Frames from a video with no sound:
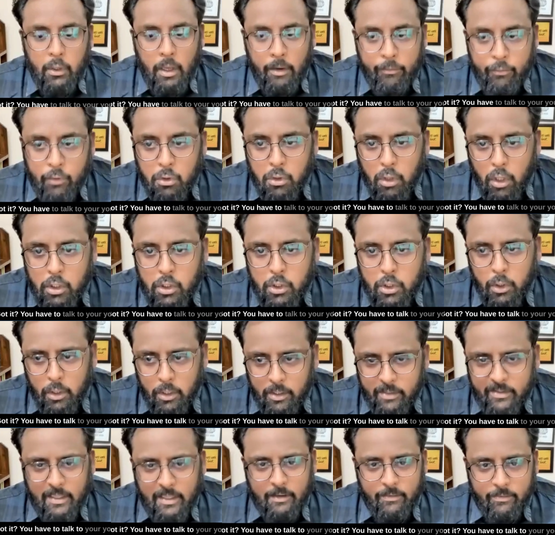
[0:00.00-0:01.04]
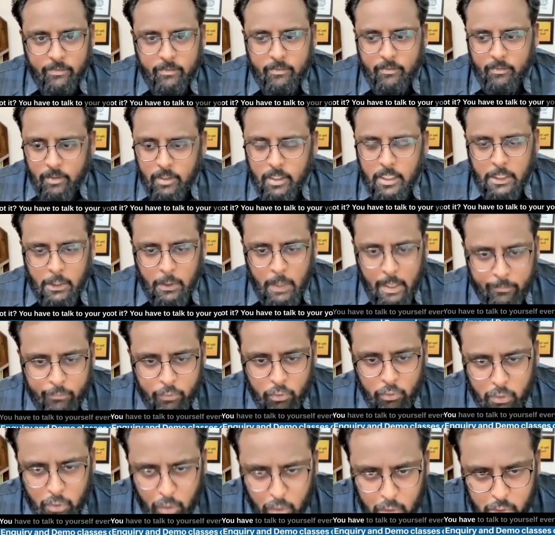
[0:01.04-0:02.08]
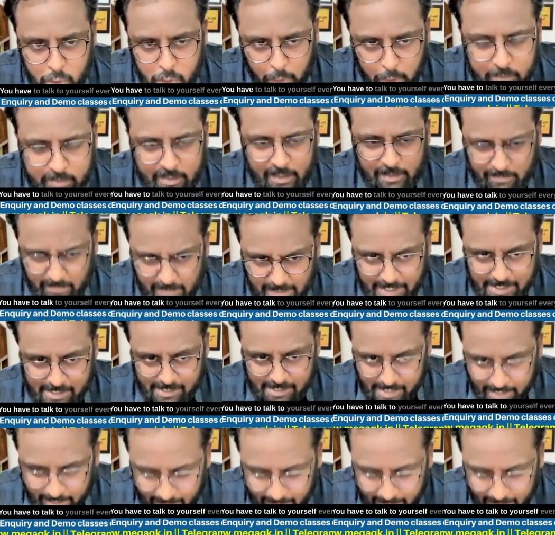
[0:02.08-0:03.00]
यू हैव टू टॉक टू योर सेल्फ यू हैव टू टॉक टू योर सेल्फ ईच